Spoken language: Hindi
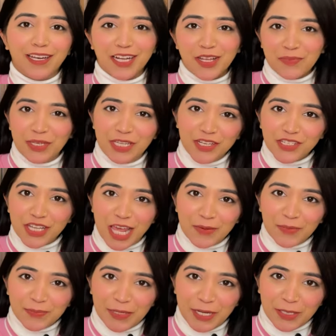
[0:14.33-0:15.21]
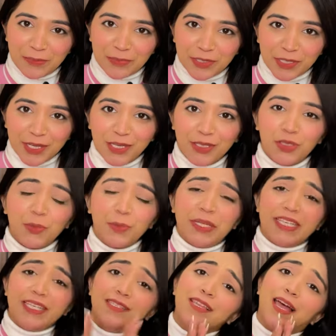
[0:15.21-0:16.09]
अगर आप मेरे चैनल पर पहली बार आए तो
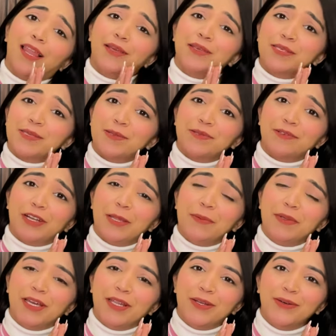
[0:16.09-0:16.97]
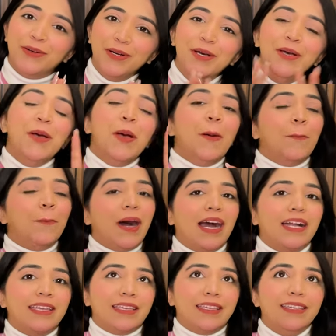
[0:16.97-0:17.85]
प्लीज़ चैनल को सब्सक्राइब कर लो
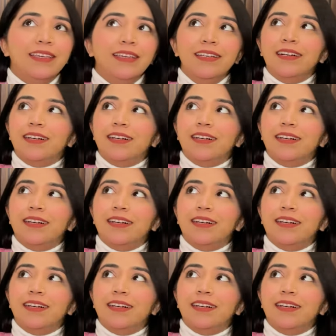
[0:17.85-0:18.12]
बाकी